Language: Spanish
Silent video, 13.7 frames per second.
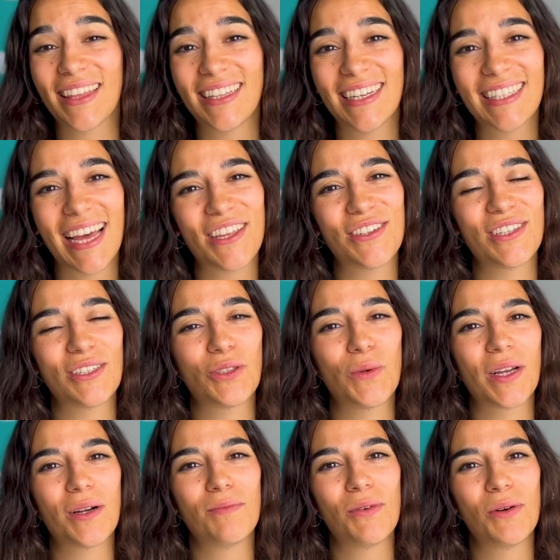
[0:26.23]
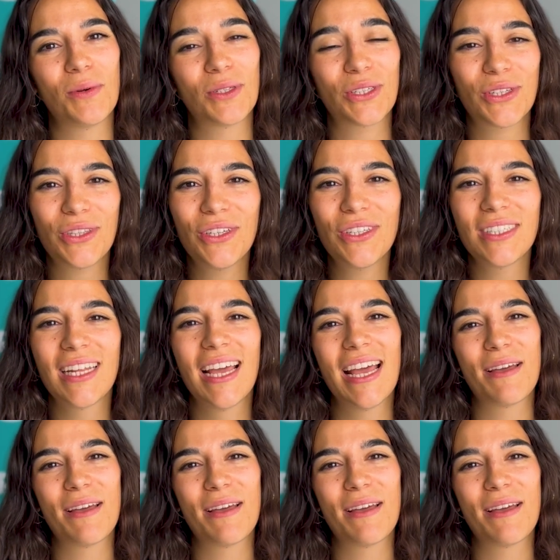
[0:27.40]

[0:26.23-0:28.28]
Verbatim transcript: tres años estuve como vosotros,